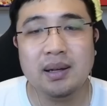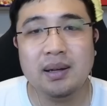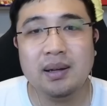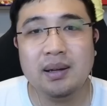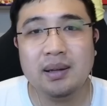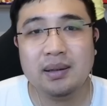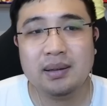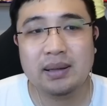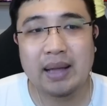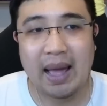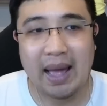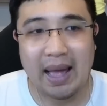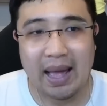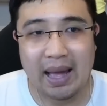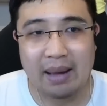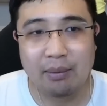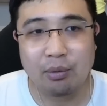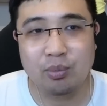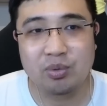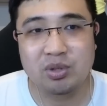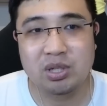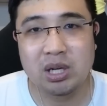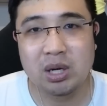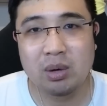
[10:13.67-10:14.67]
แต่ผ
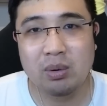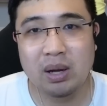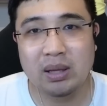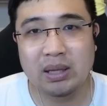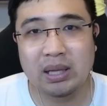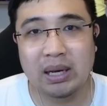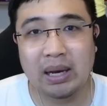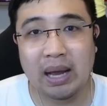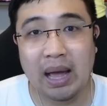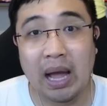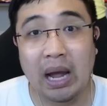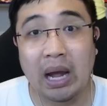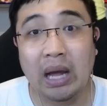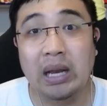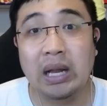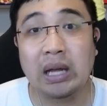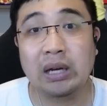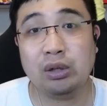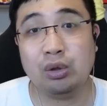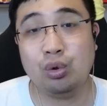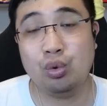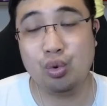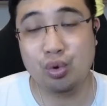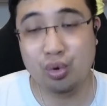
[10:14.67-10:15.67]
มเชื่อว่าเทนฮากกำลัง
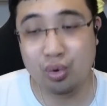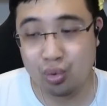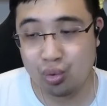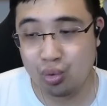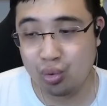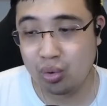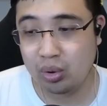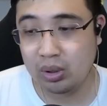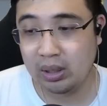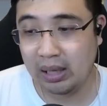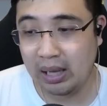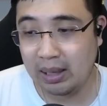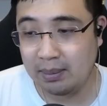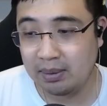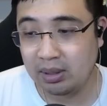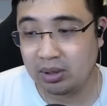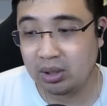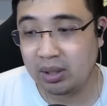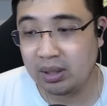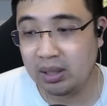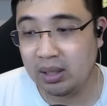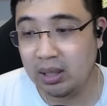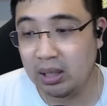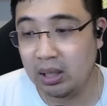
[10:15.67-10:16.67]
ดูอยู่นะครับ แล้วตอ
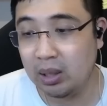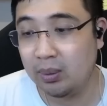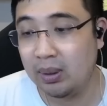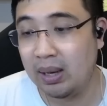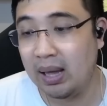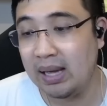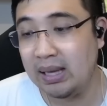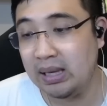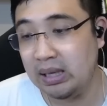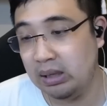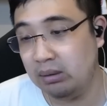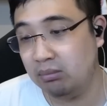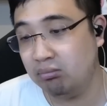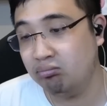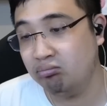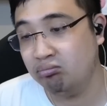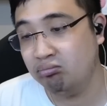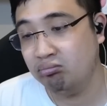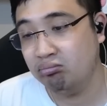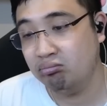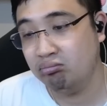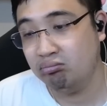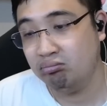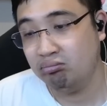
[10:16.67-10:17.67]
นนี้เหลือเวลาอีก
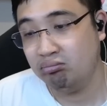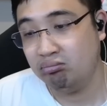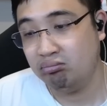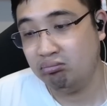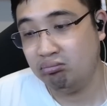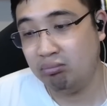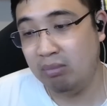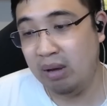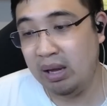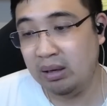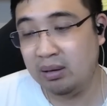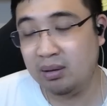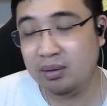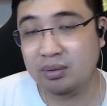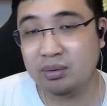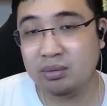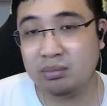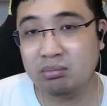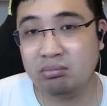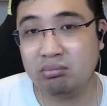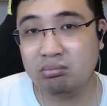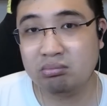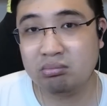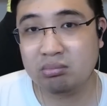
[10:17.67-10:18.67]
ไม่ถึง
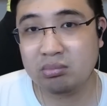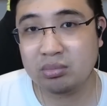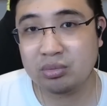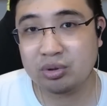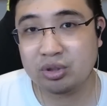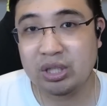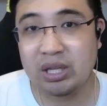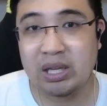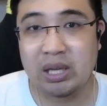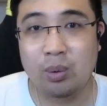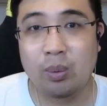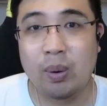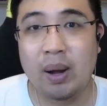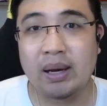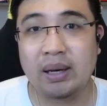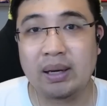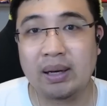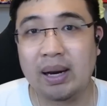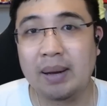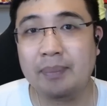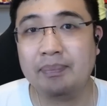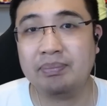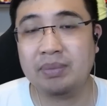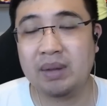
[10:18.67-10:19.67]
4 วัน
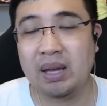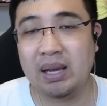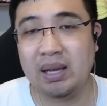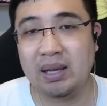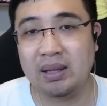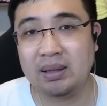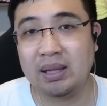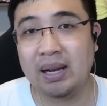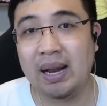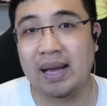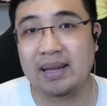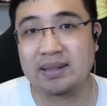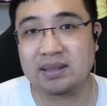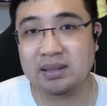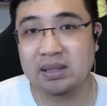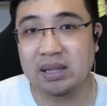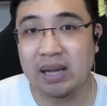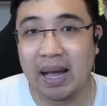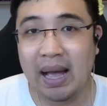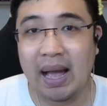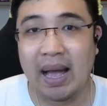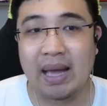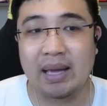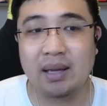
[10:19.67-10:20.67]
ครับ ในตลาดซื้อ
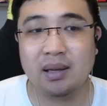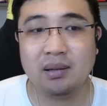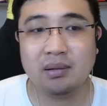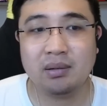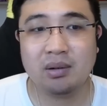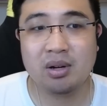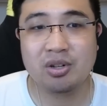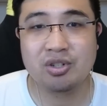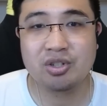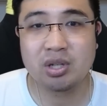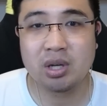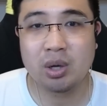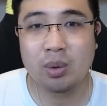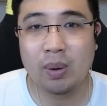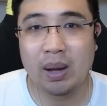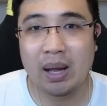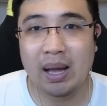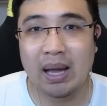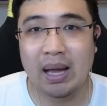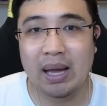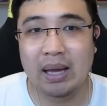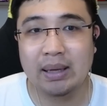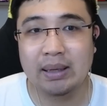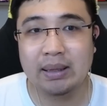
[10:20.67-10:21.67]
ขายก็เชื่อว่า
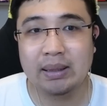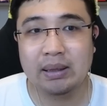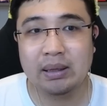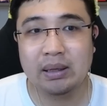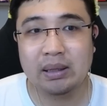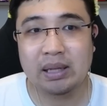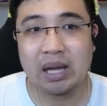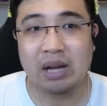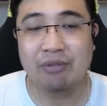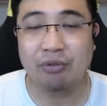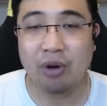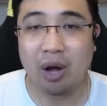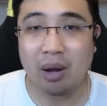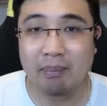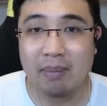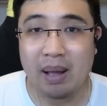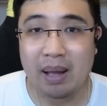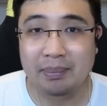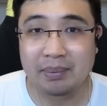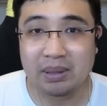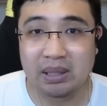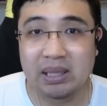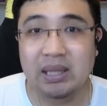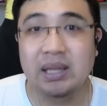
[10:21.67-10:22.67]
ถ้าฟอร์มแบ
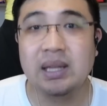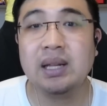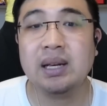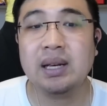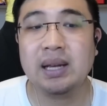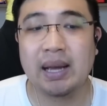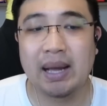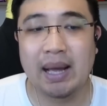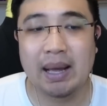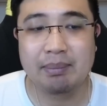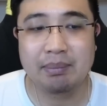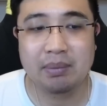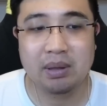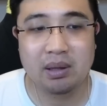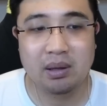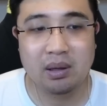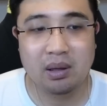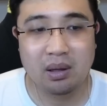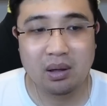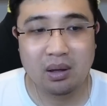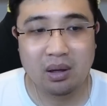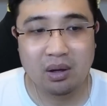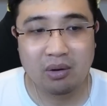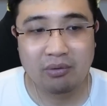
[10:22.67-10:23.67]
บนี้นะครับ
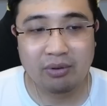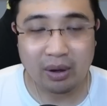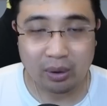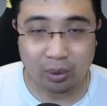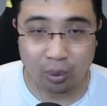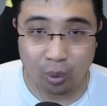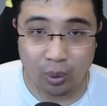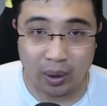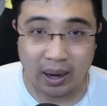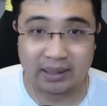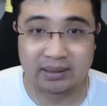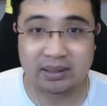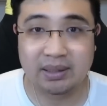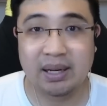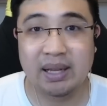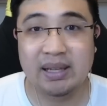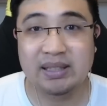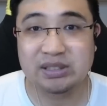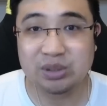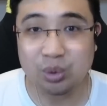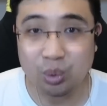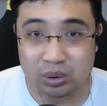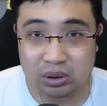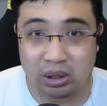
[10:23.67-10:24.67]
ฟาคูอาจจะได้
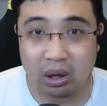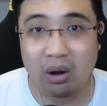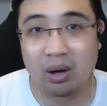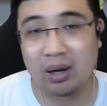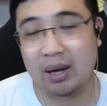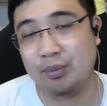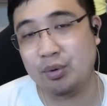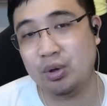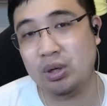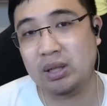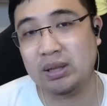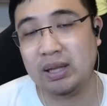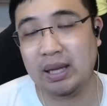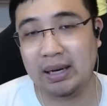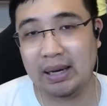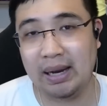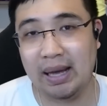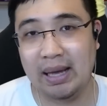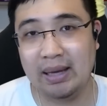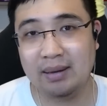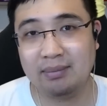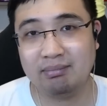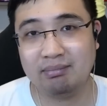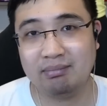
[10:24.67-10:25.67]
สู้ต่อกับยูเนเต็ด
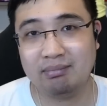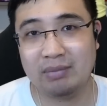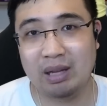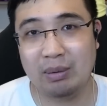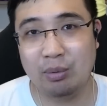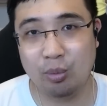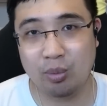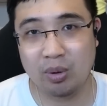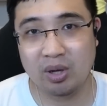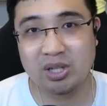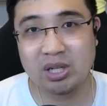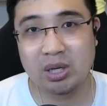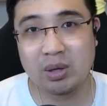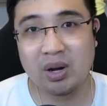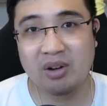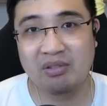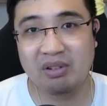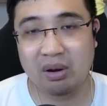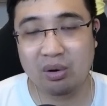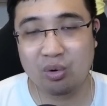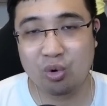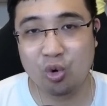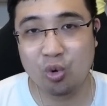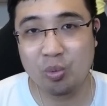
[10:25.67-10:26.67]
นะแล้วผมก็เชื่อว่าฟา
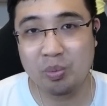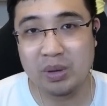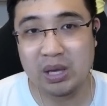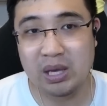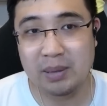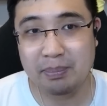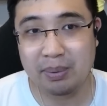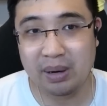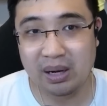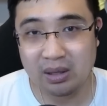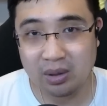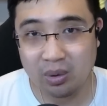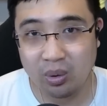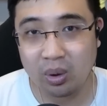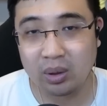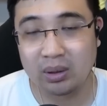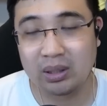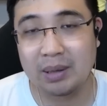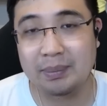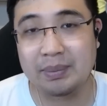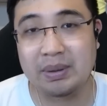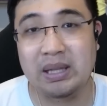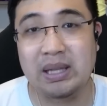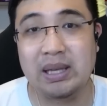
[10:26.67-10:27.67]
คูมีประโยชน์
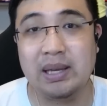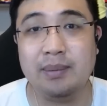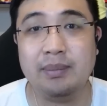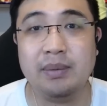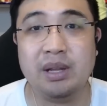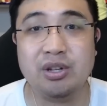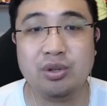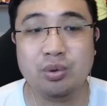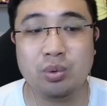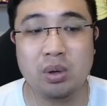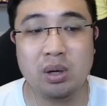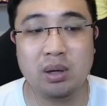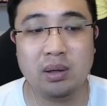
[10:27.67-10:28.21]
กับทีมในช่วง